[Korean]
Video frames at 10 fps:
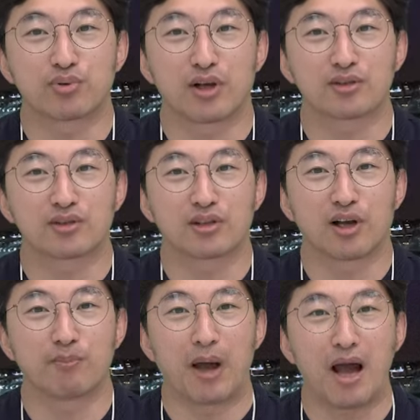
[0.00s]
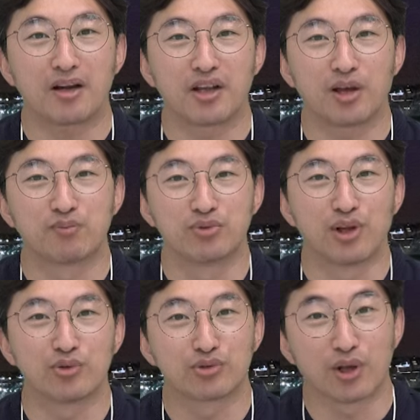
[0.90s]
프랑스가 파리의
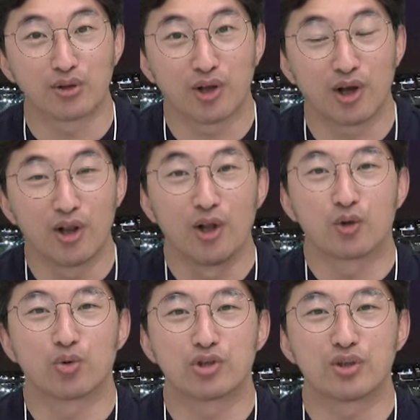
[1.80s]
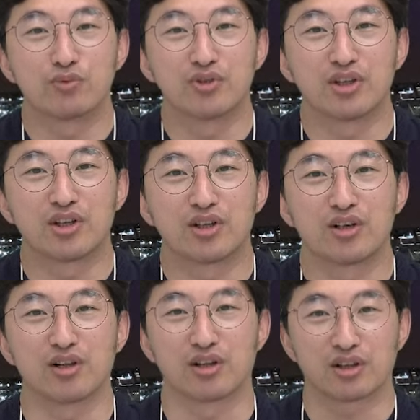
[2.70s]
문화유산과 도시
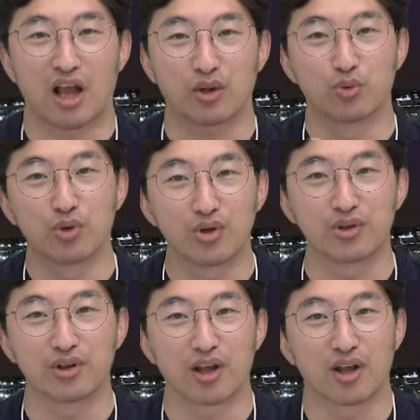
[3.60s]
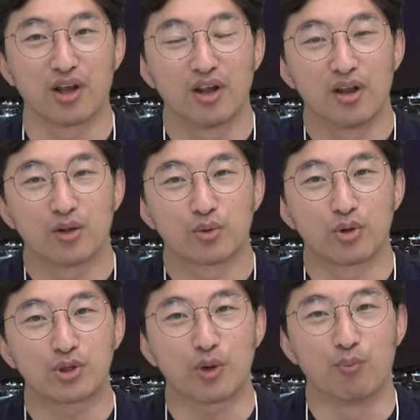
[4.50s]
분위기를 다 녹였는데
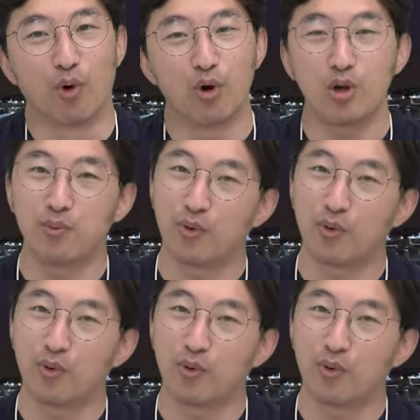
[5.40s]
도대체 뭘